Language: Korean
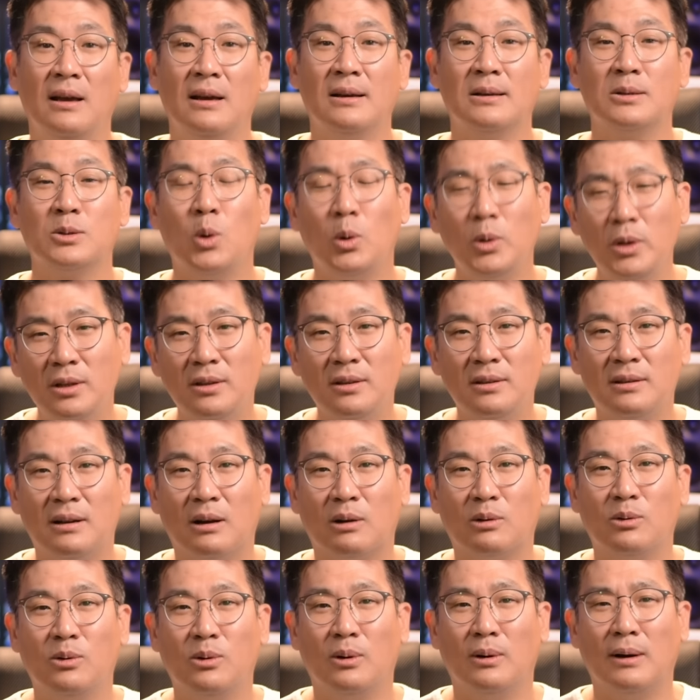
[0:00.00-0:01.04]
소리
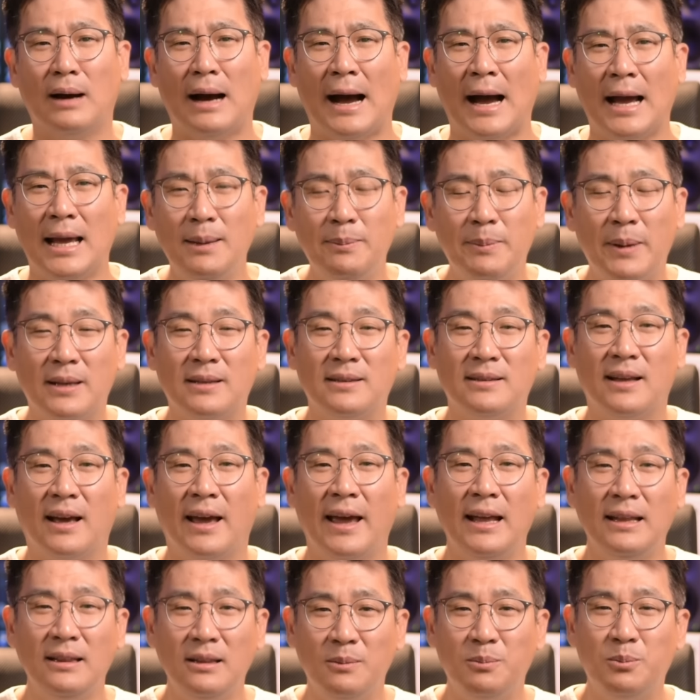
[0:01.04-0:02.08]
들으라고 아이패드나
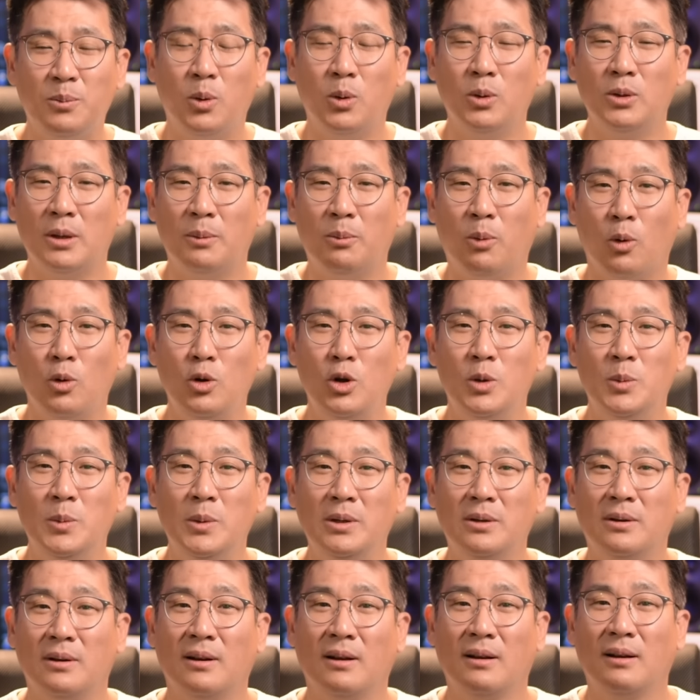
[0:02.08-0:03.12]
핸드폰의
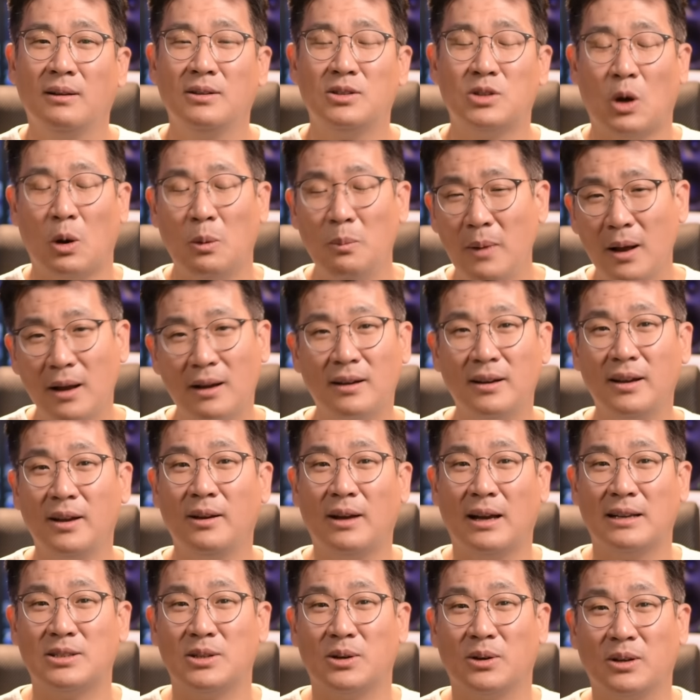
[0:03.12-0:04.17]
볼륨을 정말
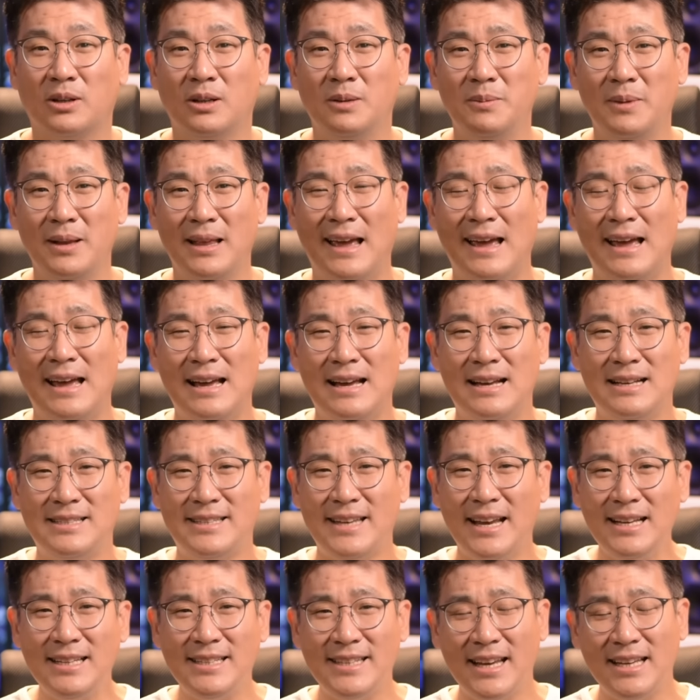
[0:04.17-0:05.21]
크게 하죠. 그러면
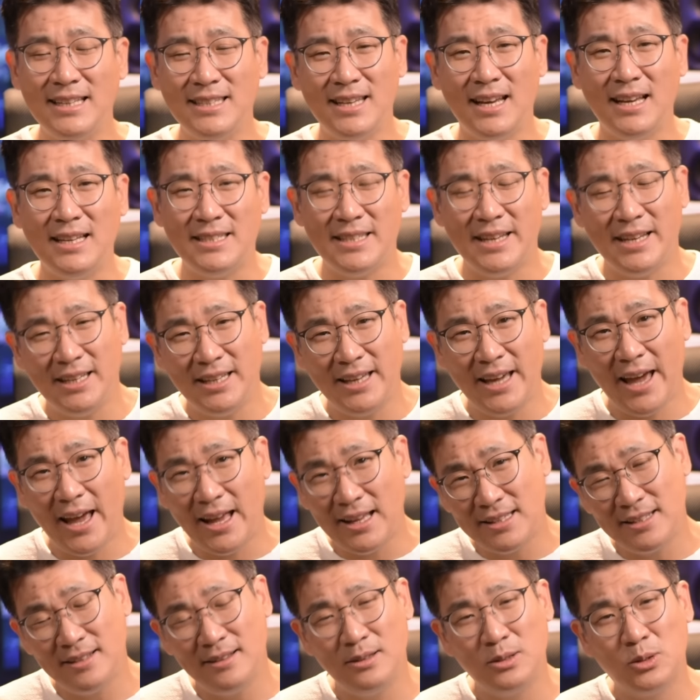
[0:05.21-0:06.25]
쨍쨍쨍쨍
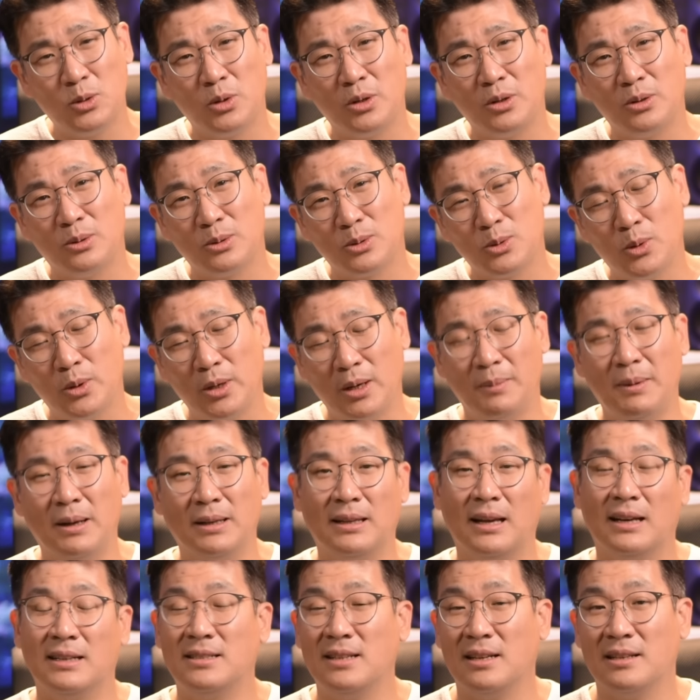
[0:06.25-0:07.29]
깨지는 소리로 소리가
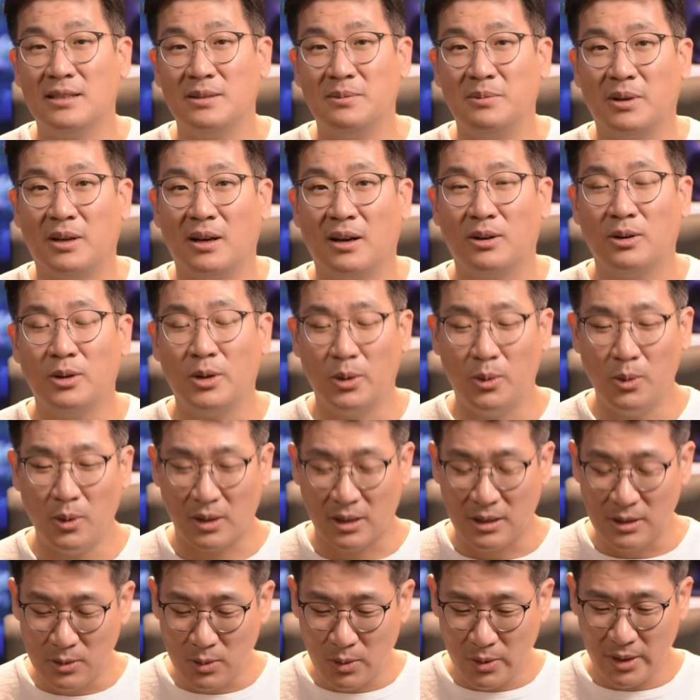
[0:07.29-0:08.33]
막 나지 않습니까? 그리고
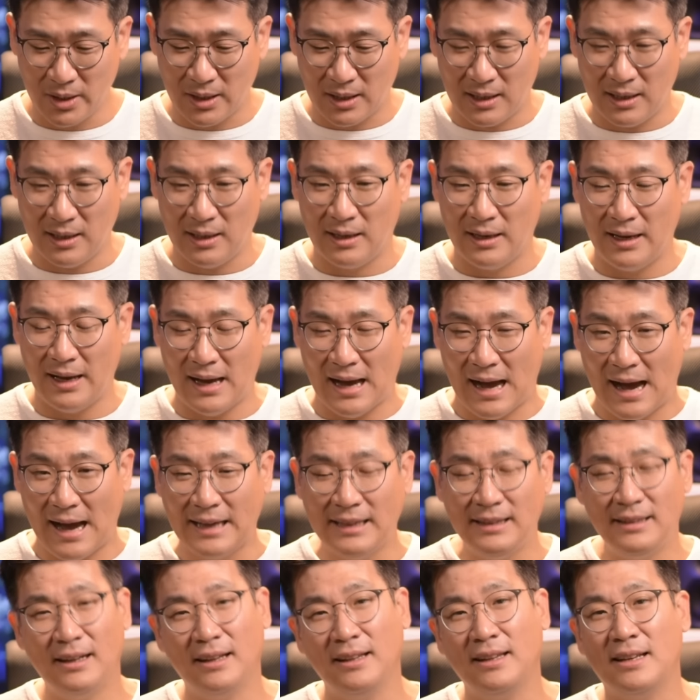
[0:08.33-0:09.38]
그 소리가
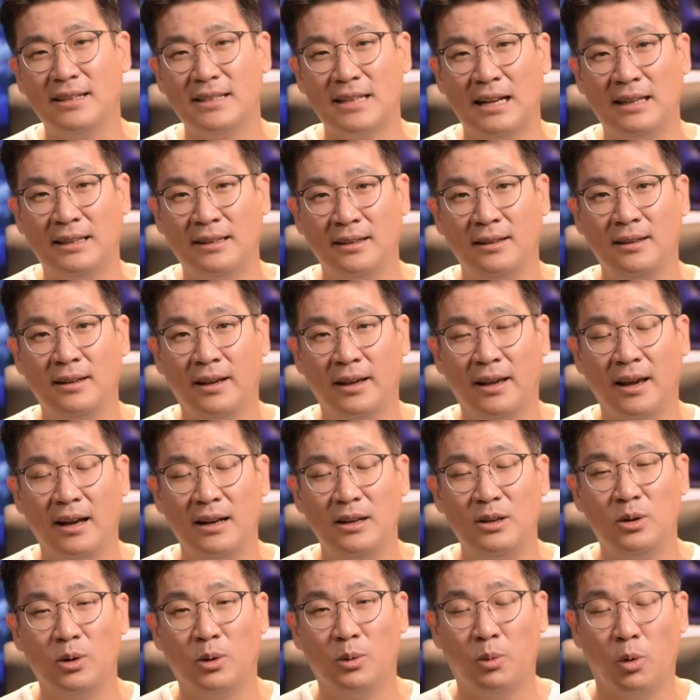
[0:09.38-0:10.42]
아이들한테 잘 들리게
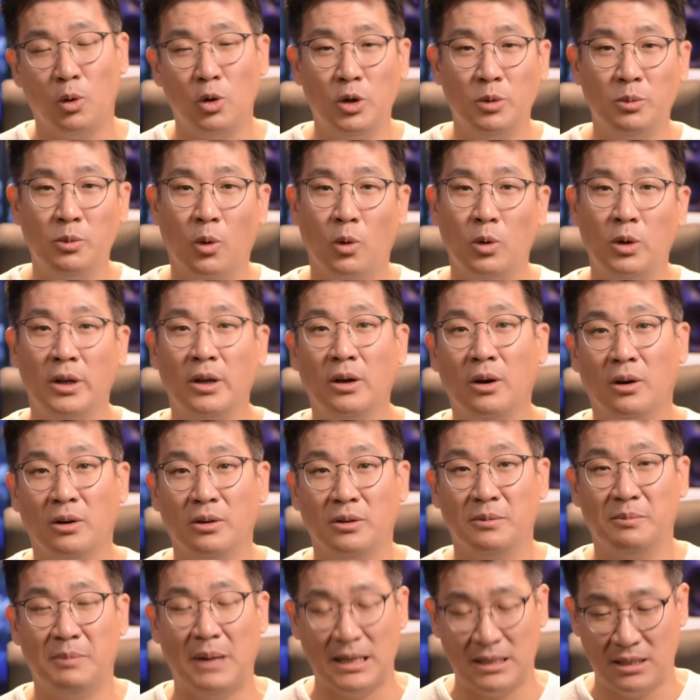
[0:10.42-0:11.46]
하려고 볼륨을 올린
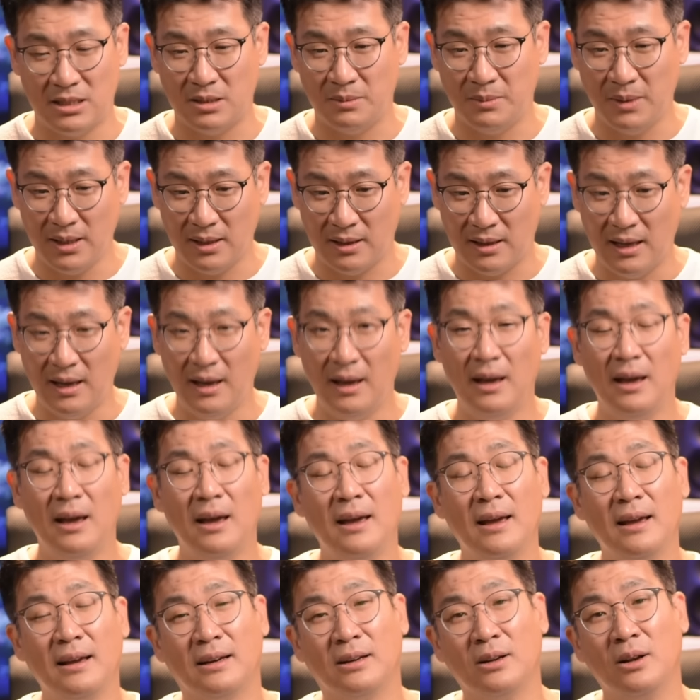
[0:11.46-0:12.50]
거는 맞지만
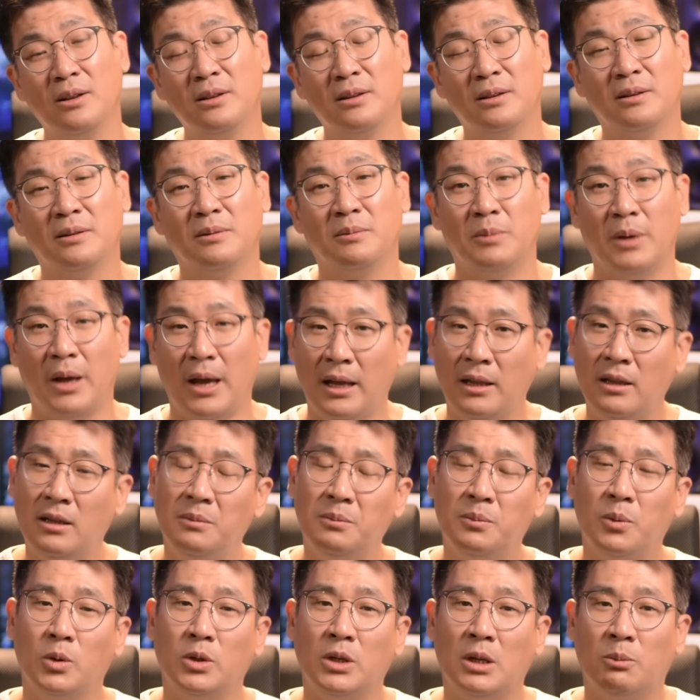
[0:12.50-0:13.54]
그런
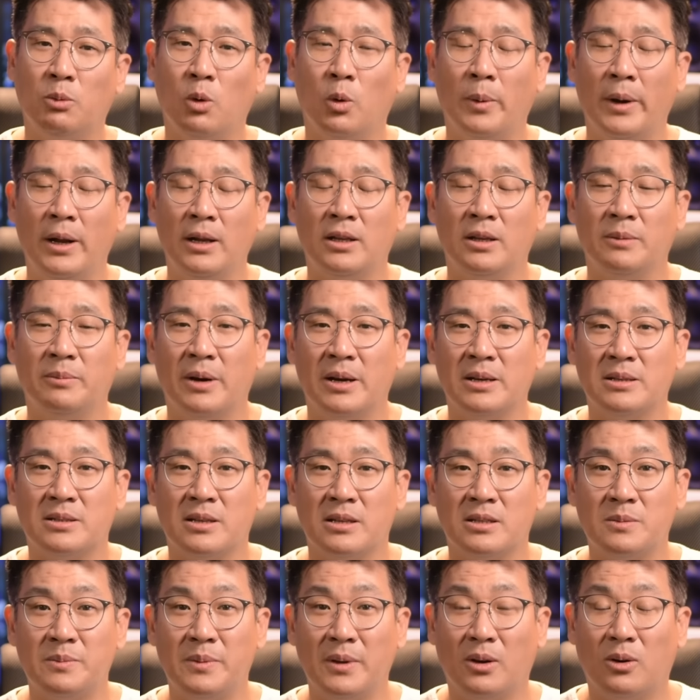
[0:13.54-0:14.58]
핸드폰이나 모바일
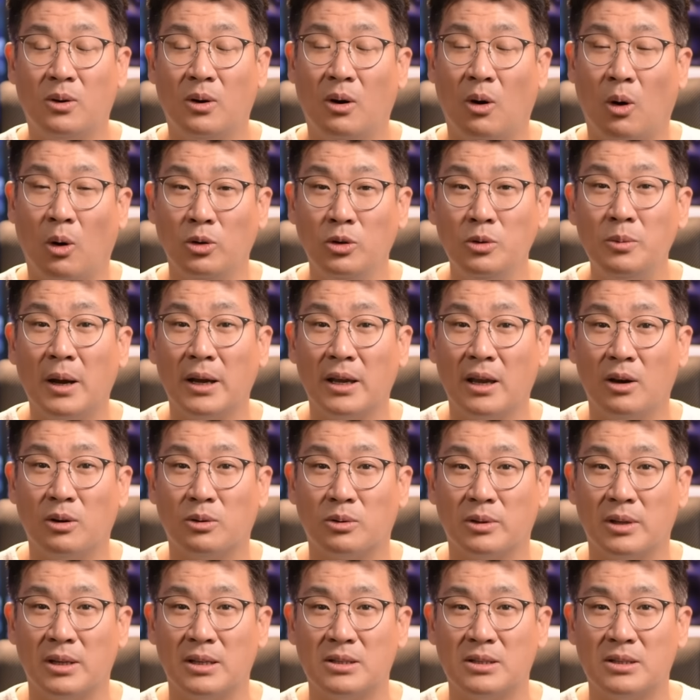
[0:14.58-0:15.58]
디바이스의 스피커가 어느 방향으로 돼